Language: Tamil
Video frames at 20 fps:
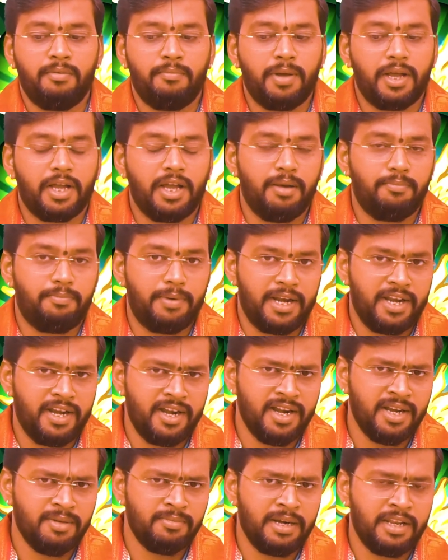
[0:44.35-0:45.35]
பகல்
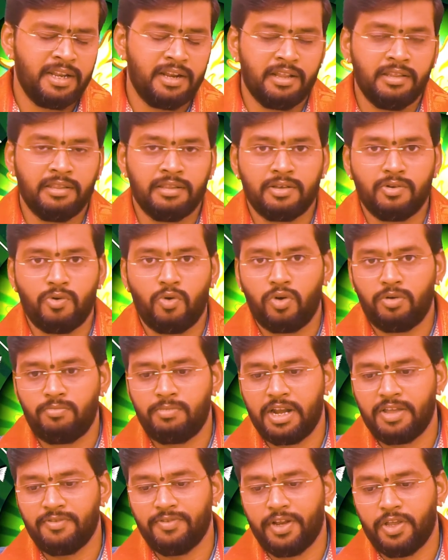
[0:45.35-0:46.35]
பன்னிரெண்டு மணிலிருந்து ஒரு
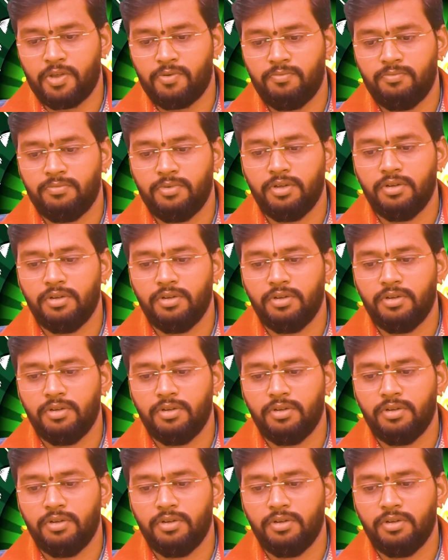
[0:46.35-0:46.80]
மணி வரையும்